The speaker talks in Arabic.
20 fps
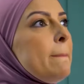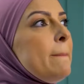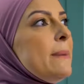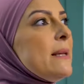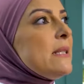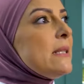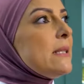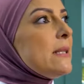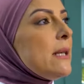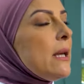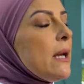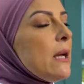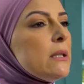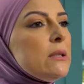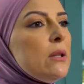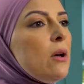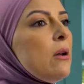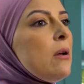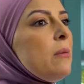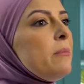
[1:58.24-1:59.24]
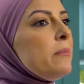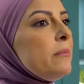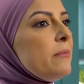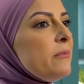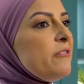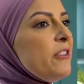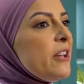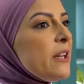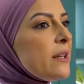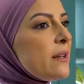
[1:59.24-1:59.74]
بس احترم
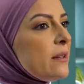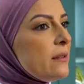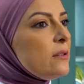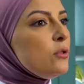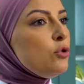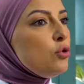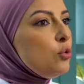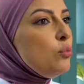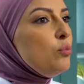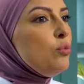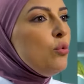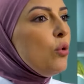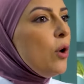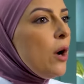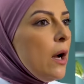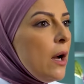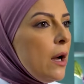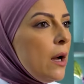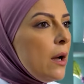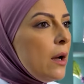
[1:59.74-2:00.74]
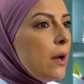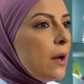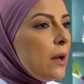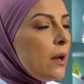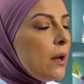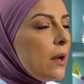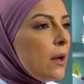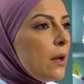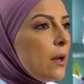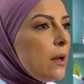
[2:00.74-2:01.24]
فكره الطموح
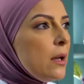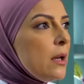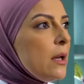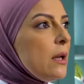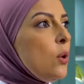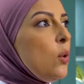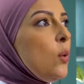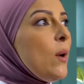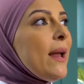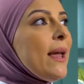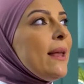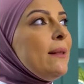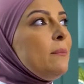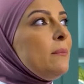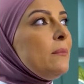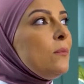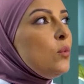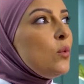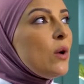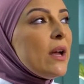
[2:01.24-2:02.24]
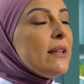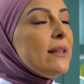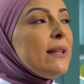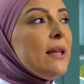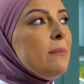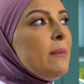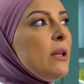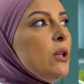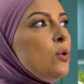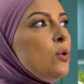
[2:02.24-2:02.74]
هو كان وكان دايما